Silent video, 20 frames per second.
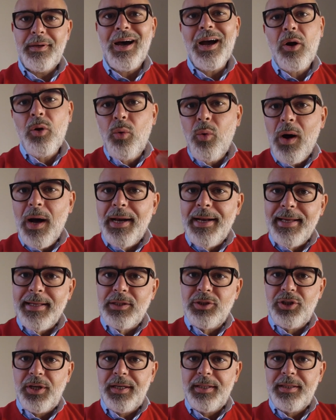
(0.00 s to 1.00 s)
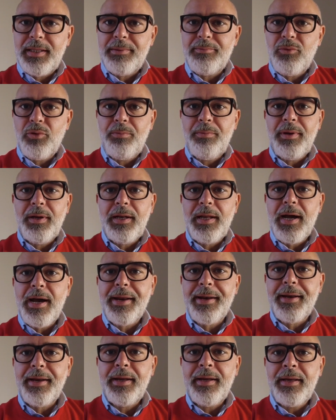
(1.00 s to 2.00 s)
a quale agente
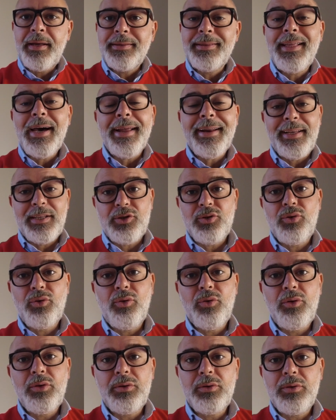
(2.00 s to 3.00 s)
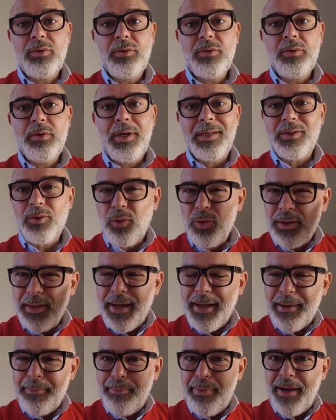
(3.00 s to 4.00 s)
immobiliare dare ascolto,
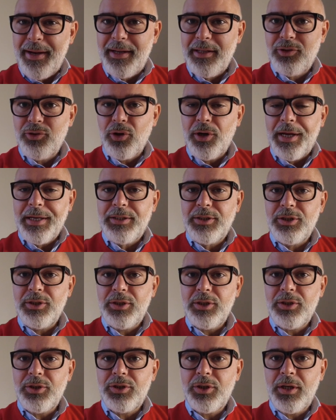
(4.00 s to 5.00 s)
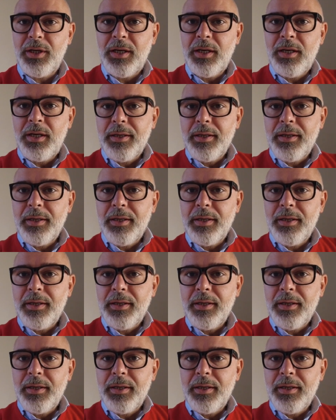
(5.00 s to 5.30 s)
ascoltare bene ciò che ci dice